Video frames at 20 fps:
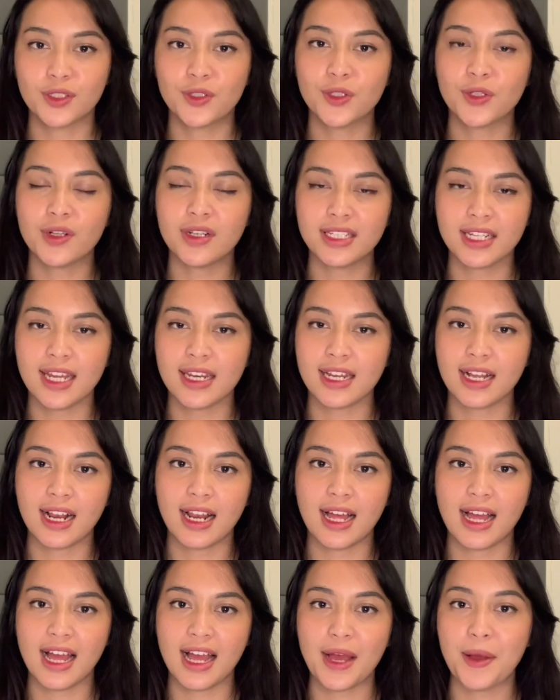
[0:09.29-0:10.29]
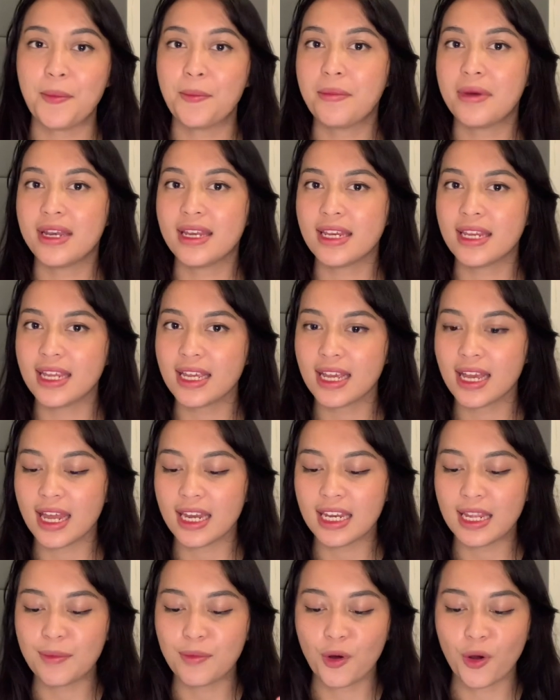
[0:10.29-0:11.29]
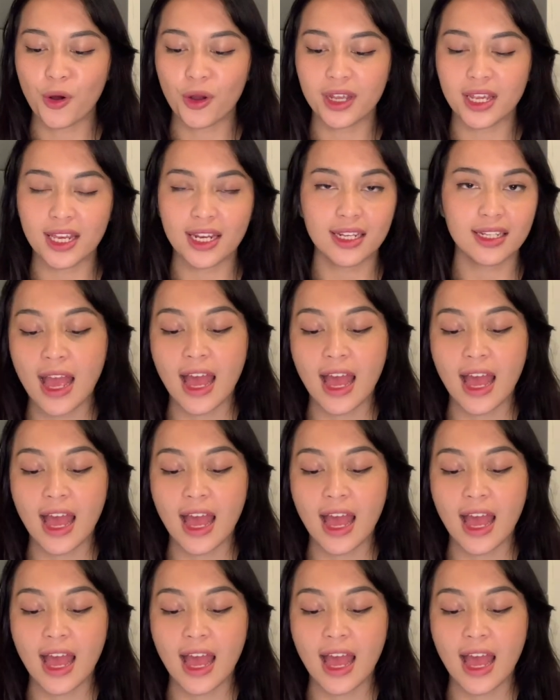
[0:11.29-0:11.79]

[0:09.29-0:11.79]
Judulnya adalah Mendingan dibohongin